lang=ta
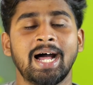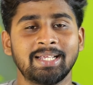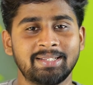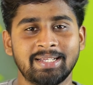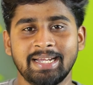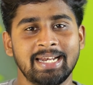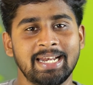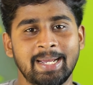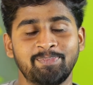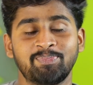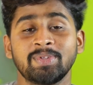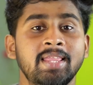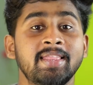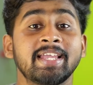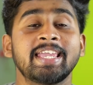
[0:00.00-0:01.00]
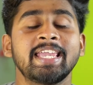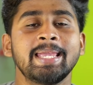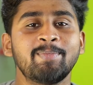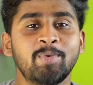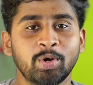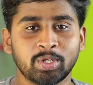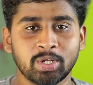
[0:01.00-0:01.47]
அதுதான் இல்லை இந்த
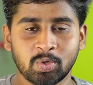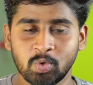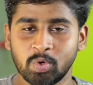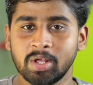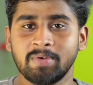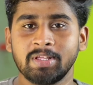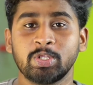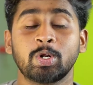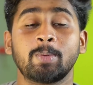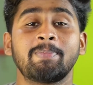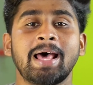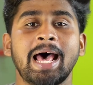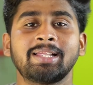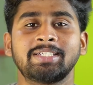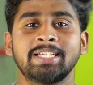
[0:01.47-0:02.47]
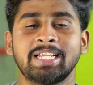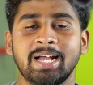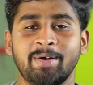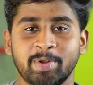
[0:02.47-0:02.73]
கீபோர்டுக்கு கூட வந்த ஒரு பிளாஸ்டிக்